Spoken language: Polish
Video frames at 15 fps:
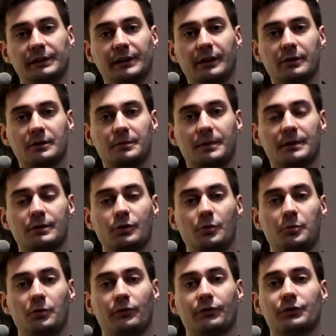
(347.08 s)
jednego z
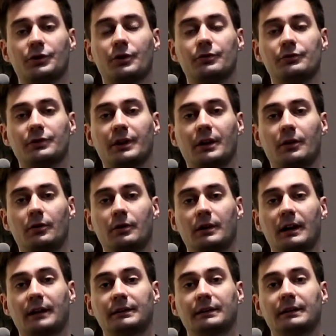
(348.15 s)
biskupów książkę o
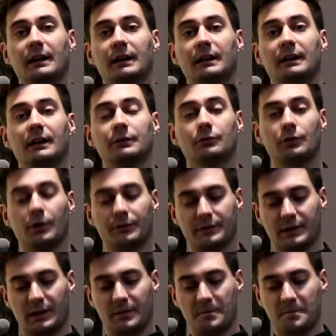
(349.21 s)
kardynale
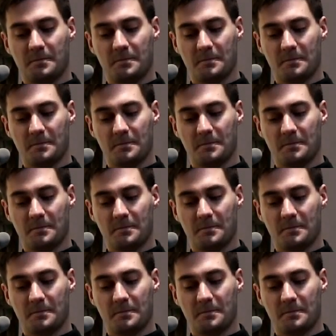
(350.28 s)
Leduchowskim.